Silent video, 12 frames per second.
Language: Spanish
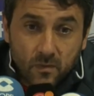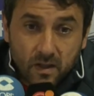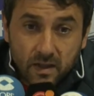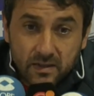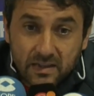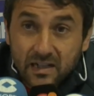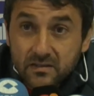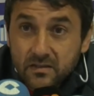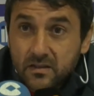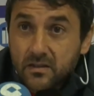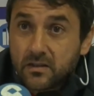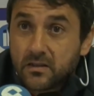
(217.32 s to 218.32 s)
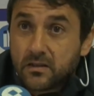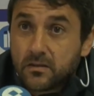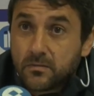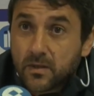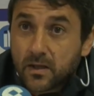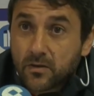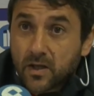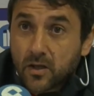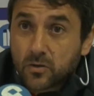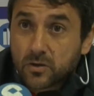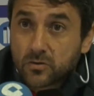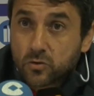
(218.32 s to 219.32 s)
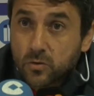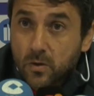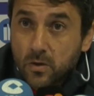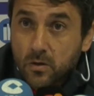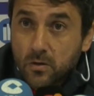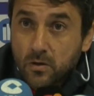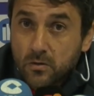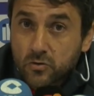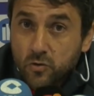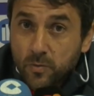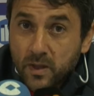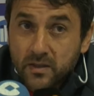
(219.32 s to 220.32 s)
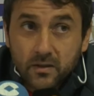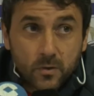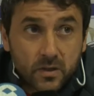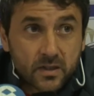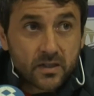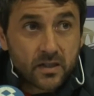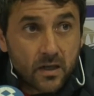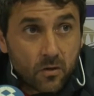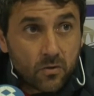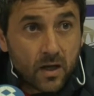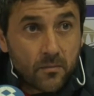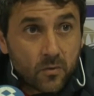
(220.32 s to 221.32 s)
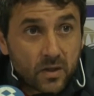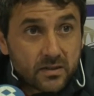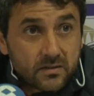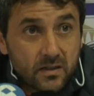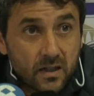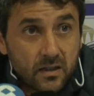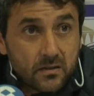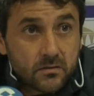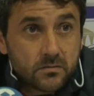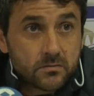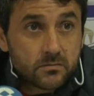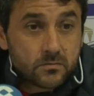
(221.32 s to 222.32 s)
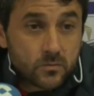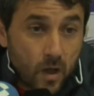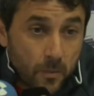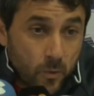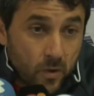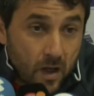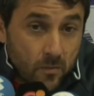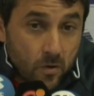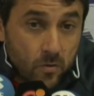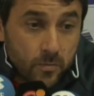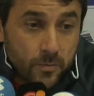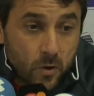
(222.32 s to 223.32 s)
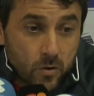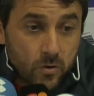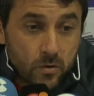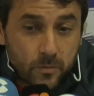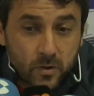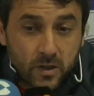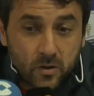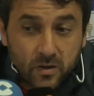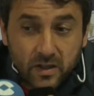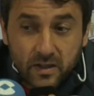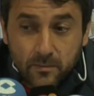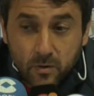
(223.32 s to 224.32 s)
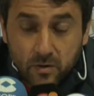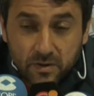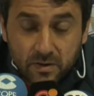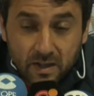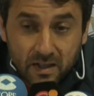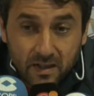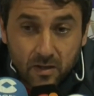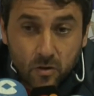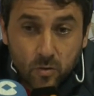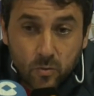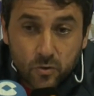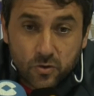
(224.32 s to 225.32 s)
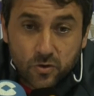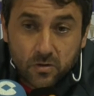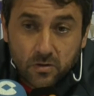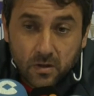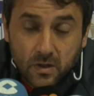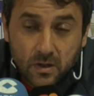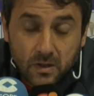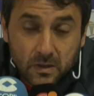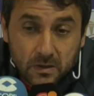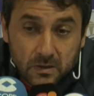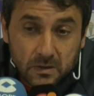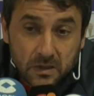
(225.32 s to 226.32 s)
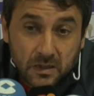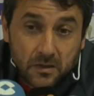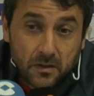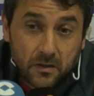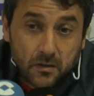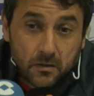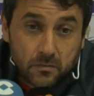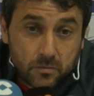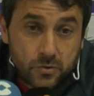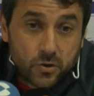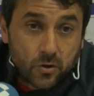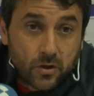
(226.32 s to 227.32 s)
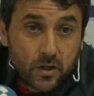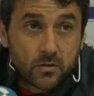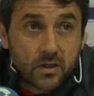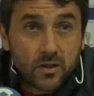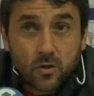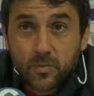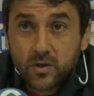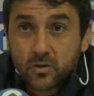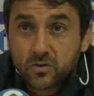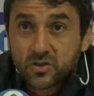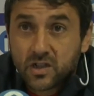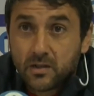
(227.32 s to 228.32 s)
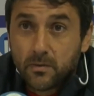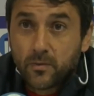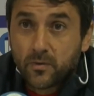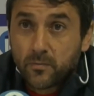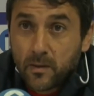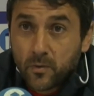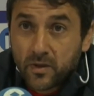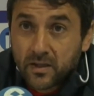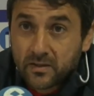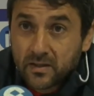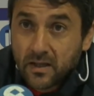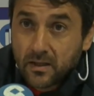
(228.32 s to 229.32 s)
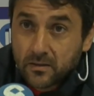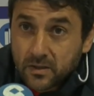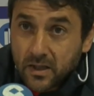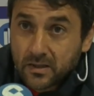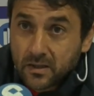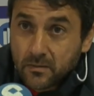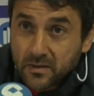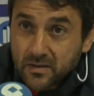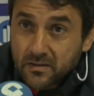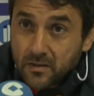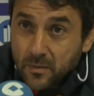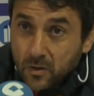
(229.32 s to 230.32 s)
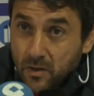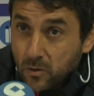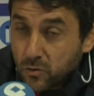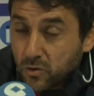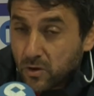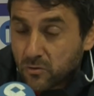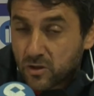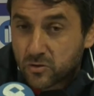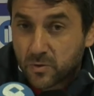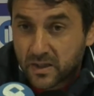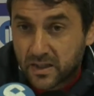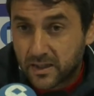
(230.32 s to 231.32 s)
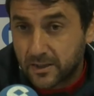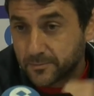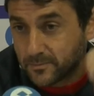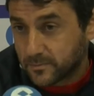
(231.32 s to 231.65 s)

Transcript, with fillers: que Tati Maldonado estuvo suplente porque tenía unas molestias, apuramos un poco porque no queríamos cargarlo mucho y yo creo que el domingo sí va, va a poder estar, ya tiene bastante mejor el aductor, una sobrecarga,